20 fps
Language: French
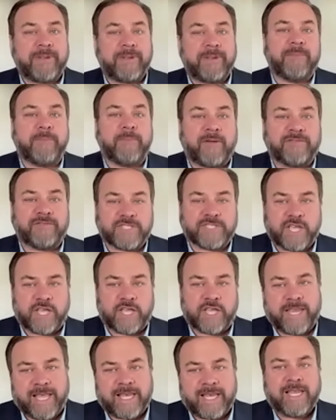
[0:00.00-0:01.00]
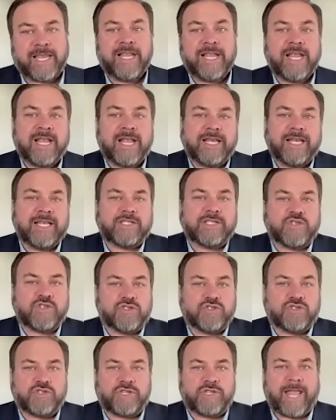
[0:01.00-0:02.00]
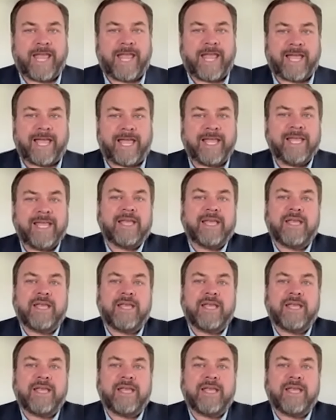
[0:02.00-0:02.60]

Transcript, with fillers: les professionnels, l'étude du terrain.